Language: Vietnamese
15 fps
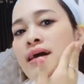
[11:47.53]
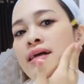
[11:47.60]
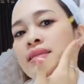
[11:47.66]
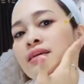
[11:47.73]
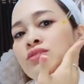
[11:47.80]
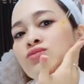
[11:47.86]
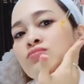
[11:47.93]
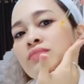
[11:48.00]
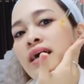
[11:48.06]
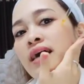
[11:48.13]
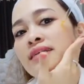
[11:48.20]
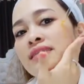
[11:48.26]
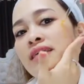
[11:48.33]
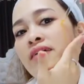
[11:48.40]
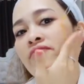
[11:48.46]
thì chúng ta
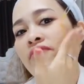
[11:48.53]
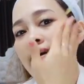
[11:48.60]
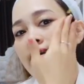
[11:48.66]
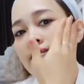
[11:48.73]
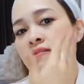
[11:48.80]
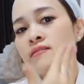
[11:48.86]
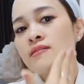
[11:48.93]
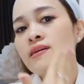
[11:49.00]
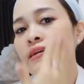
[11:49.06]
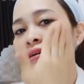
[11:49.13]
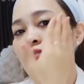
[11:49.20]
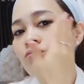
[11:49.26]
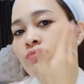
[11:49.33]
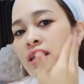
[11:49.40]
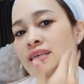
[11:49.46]
sẽ phải thứ nhất là
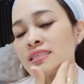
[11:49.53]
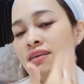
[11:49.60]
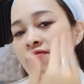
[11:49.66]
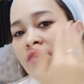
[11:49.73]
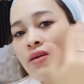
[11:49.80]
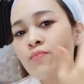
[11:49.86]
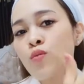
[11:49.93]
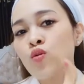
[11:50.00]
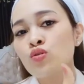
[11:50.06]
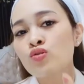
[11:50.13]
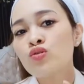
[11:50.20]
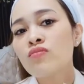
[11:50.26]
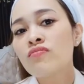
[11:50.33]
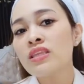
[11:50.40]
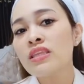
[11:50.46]
chúng ta sẽ phải bổ
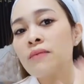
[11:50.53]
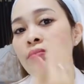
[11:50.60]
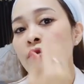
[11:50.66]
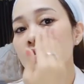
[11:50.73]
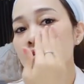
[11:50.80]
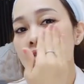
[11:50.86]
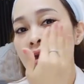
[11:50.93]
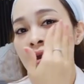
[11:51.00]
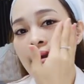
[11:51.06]
sung vitamin C